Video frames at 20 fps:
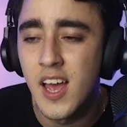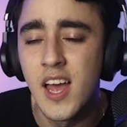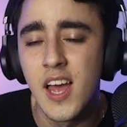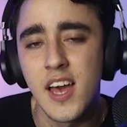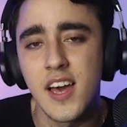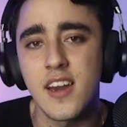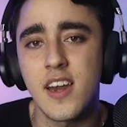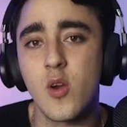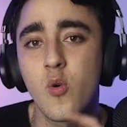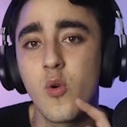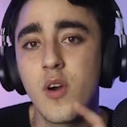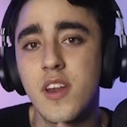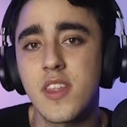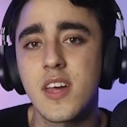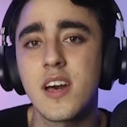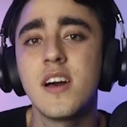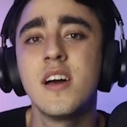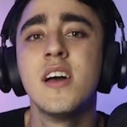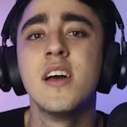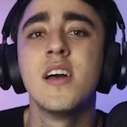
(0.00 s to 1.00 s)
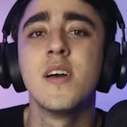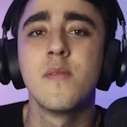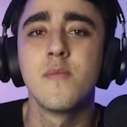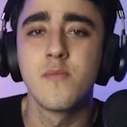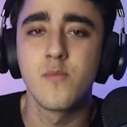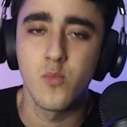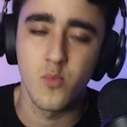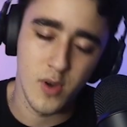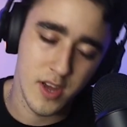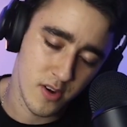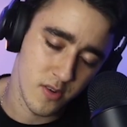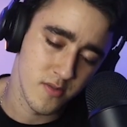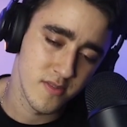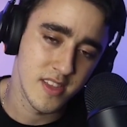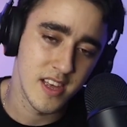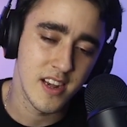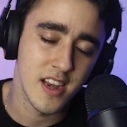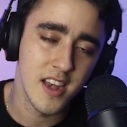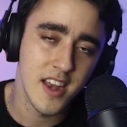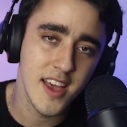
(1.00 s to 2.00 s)
Recuerda, bueno,
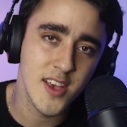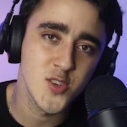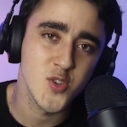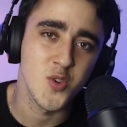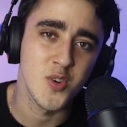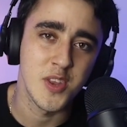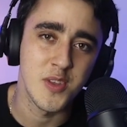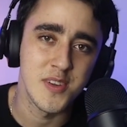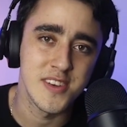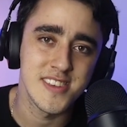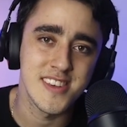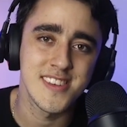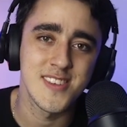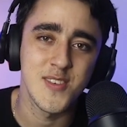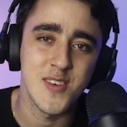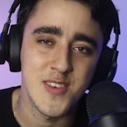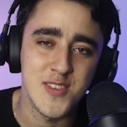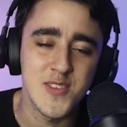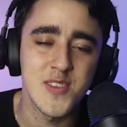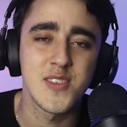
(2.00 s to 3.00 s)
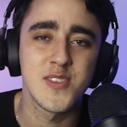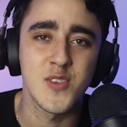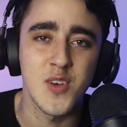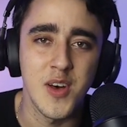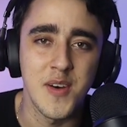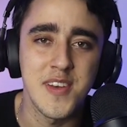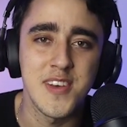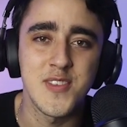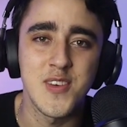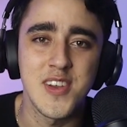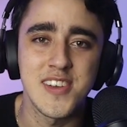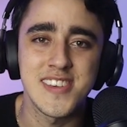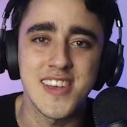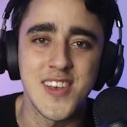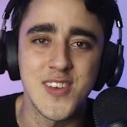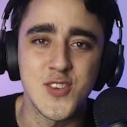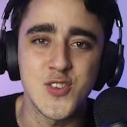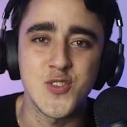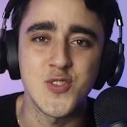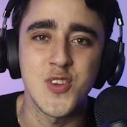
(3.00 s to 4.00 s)
darle like y suscribirte si todavía no lo has
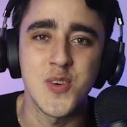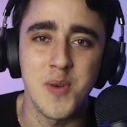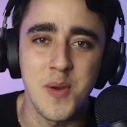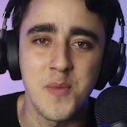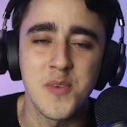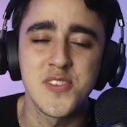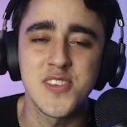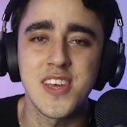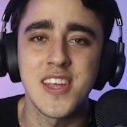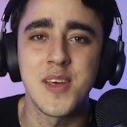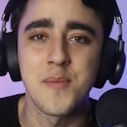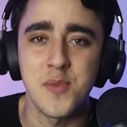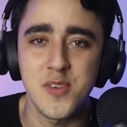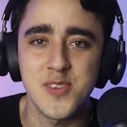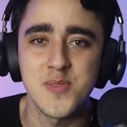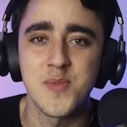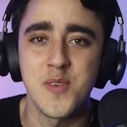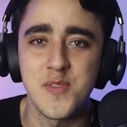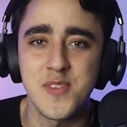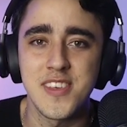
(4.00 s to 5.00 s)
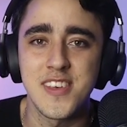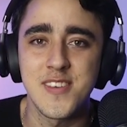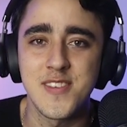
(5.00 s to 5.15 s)
hecho. Nos vemos en el próximo video.